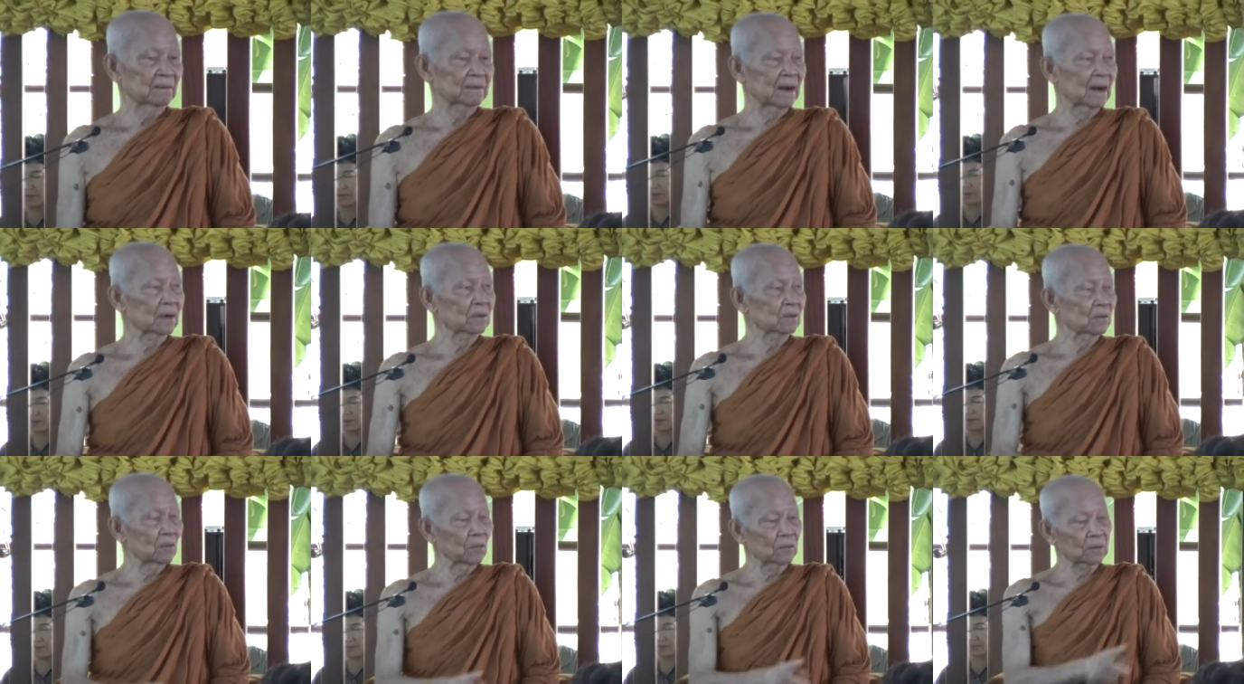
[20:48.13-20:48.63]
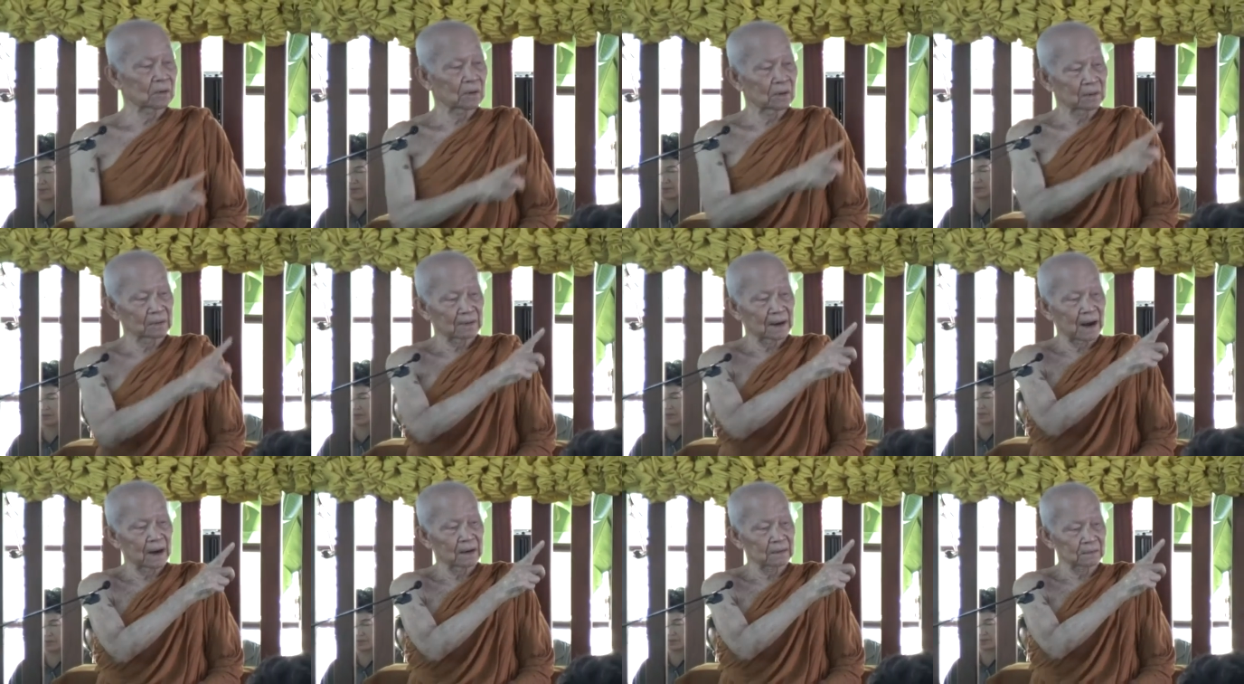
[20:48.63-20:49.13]
ทางโน้นก็
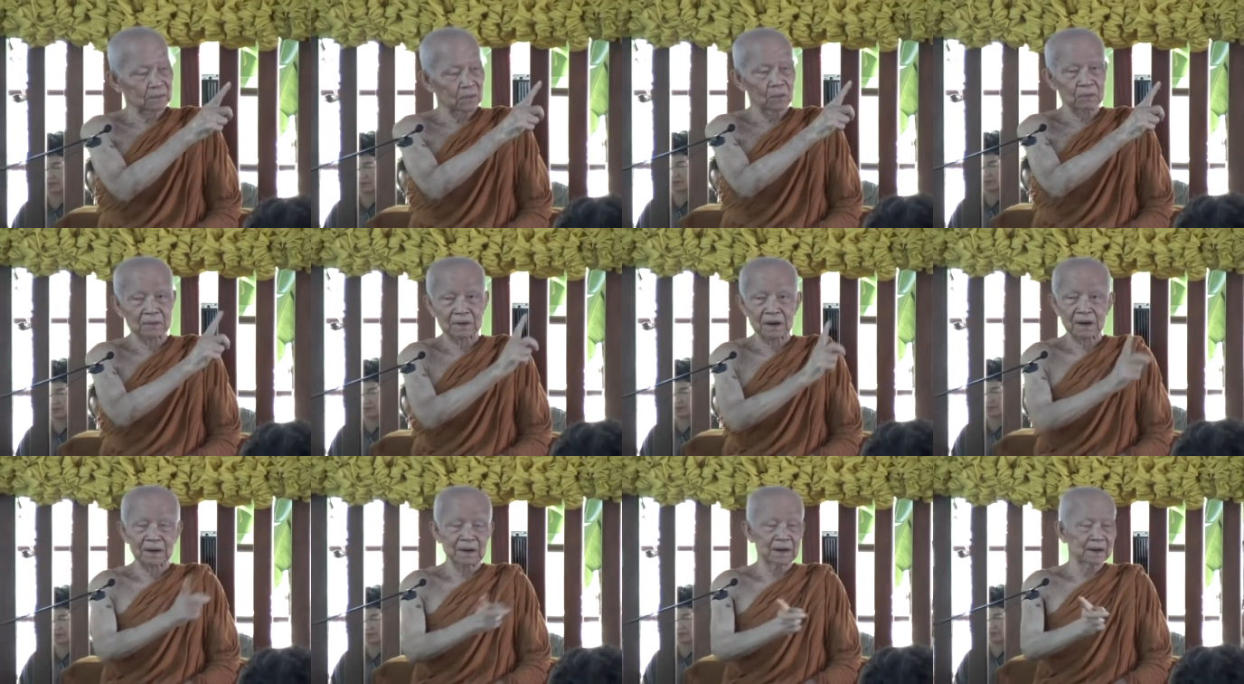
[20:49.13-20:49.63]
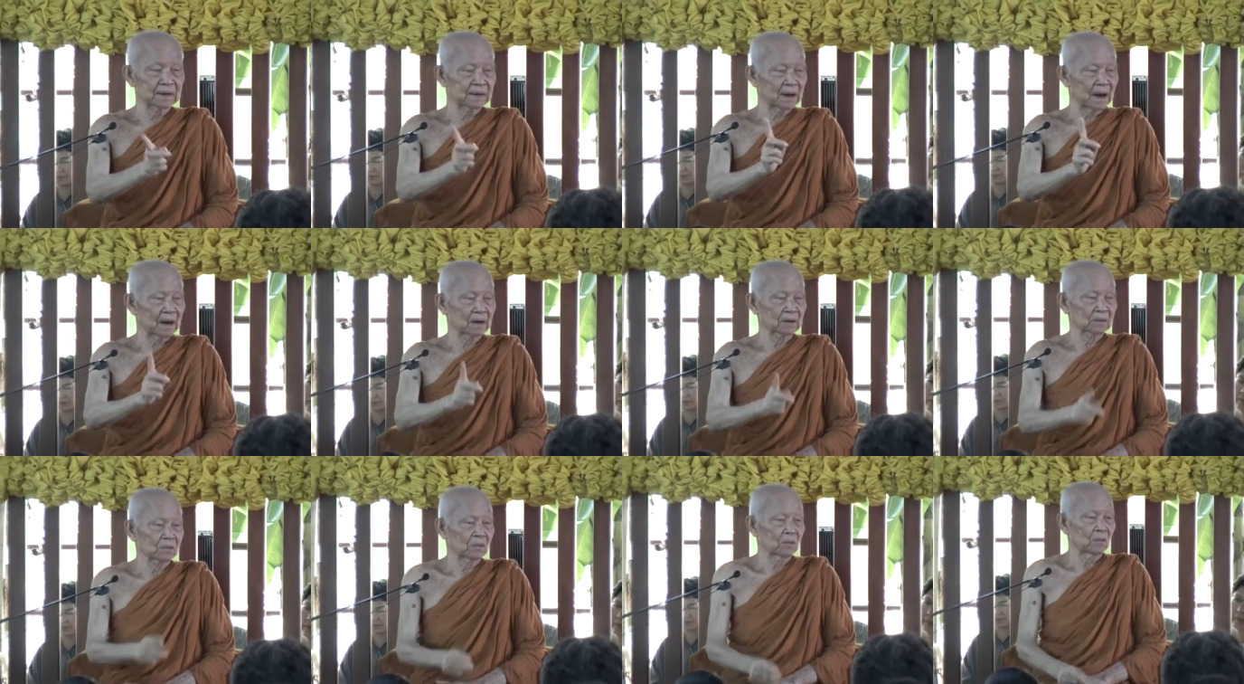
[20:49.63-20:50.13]
ตั้งต้นทางนี้
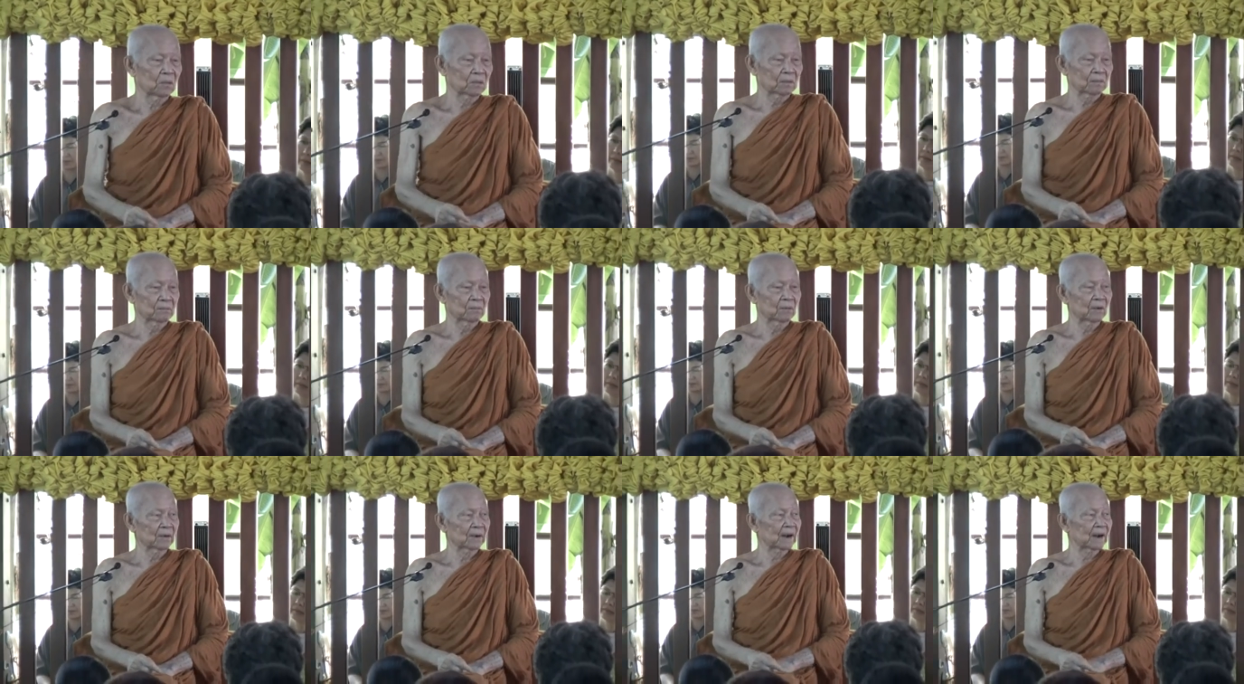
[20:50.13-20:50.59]
ตั้งต้นพอ